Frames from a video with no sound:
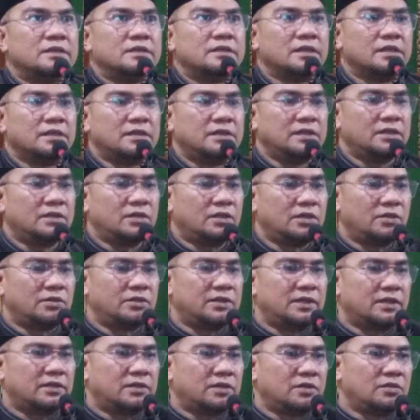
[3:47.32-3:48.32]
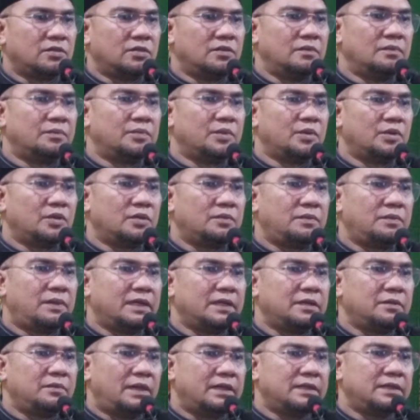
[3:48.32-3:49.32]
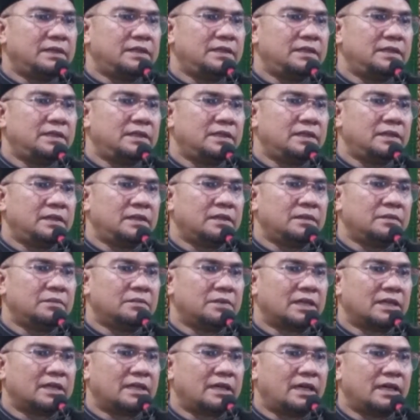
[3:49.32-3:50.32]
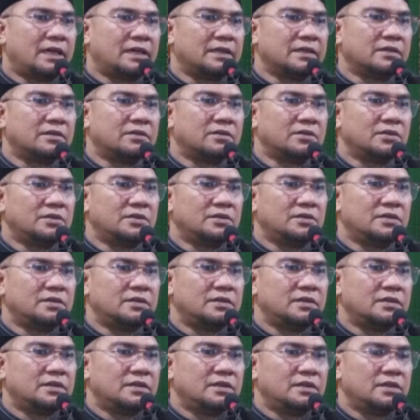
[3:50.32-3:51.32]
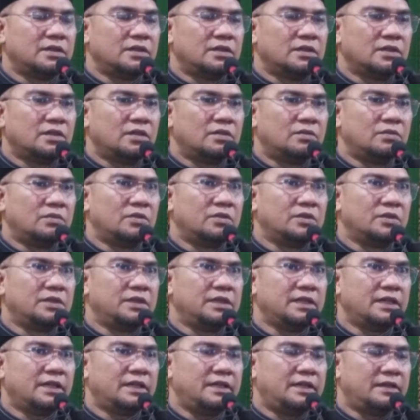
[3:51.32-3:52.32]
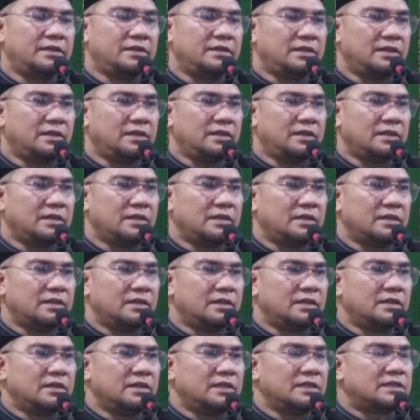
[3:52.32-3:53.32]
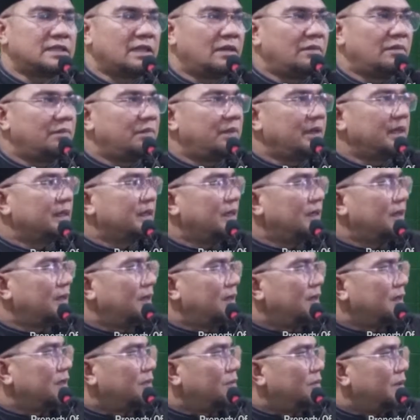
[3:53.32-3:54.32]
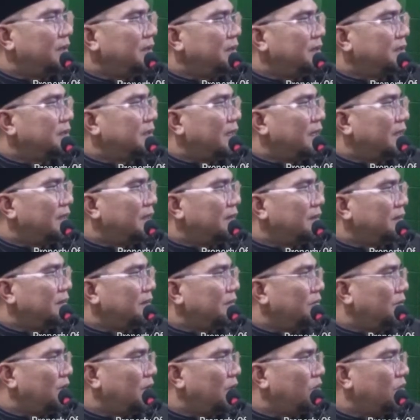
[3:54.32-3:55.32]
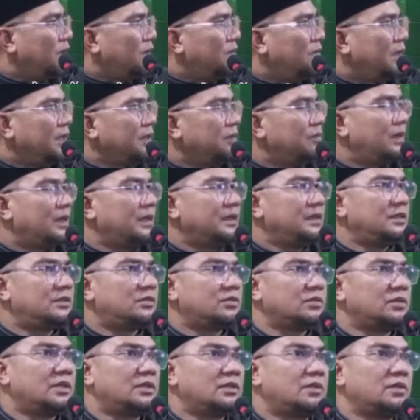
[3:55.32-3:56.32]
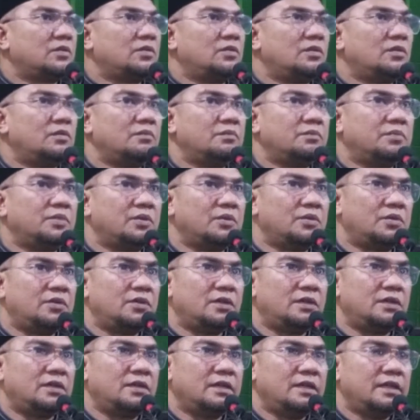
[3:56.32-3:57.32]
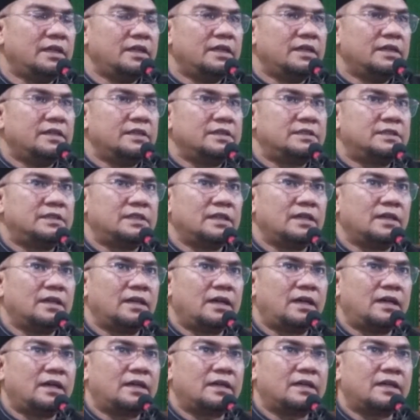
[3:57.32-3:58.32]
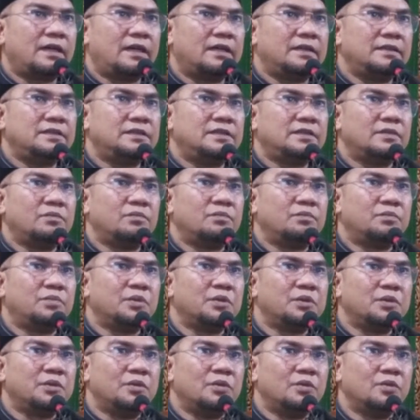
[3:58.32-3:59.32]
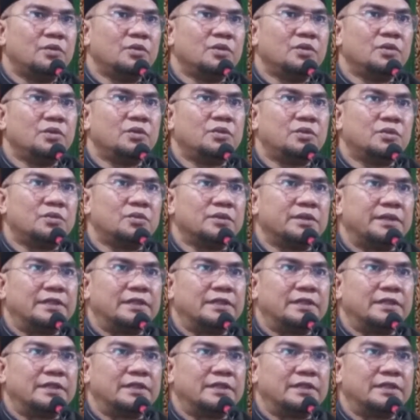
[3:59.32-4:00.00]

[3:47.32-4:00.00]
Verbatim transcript: Jadi kalau udah terkumpul bayi-bayi di Mekah itu, kemudian nanti disampaikanlah ke Bani Sa'ad bahwa bayi-bayi sudah terkumpul, silahkan jemput untuk